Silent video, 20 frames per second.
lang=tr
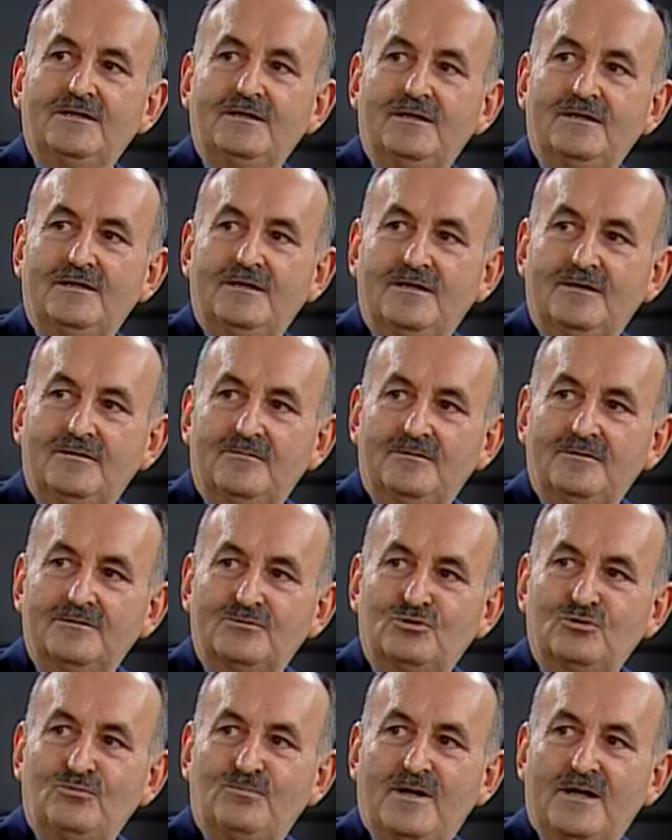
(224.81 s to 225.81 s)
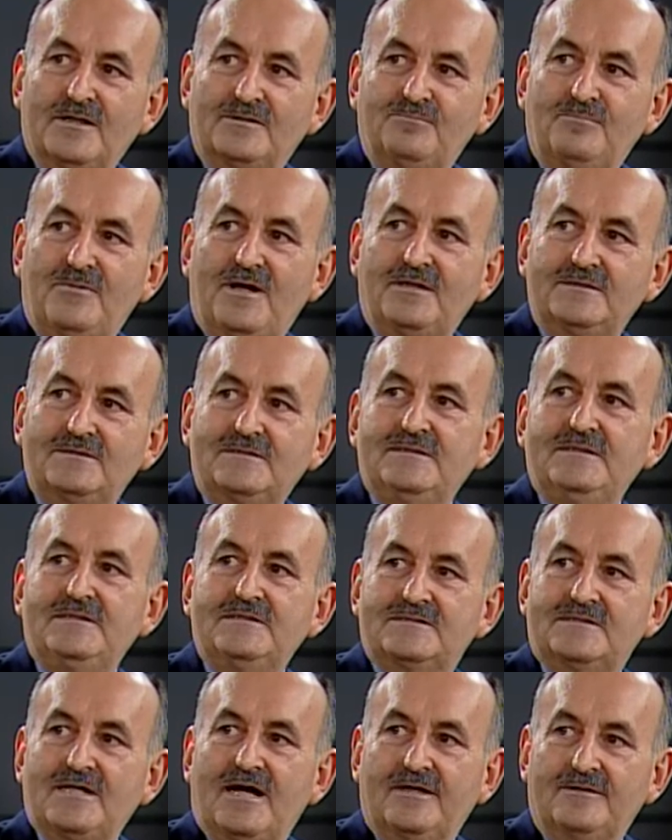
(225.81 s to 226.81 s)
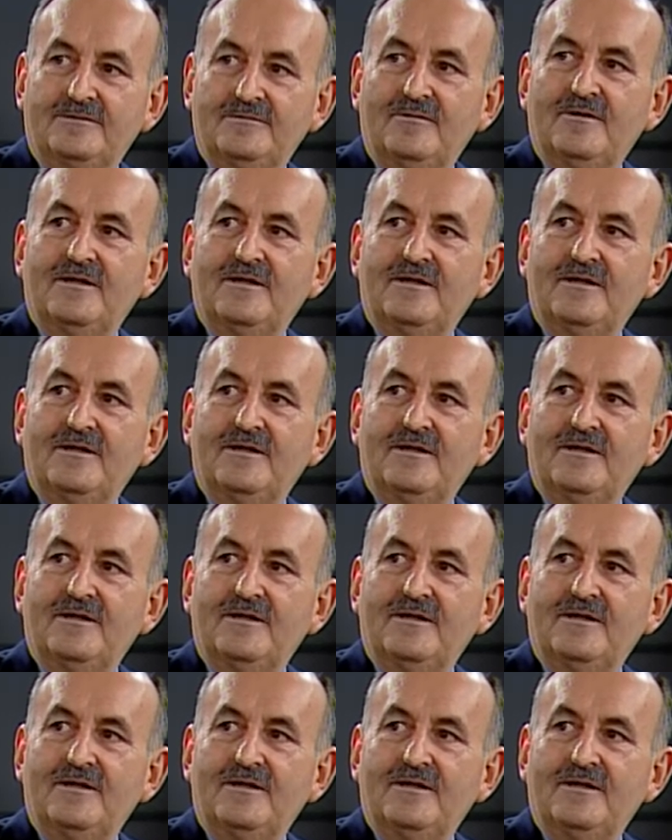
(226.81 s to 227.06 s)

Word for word: e, Şubat, Mart, Nisan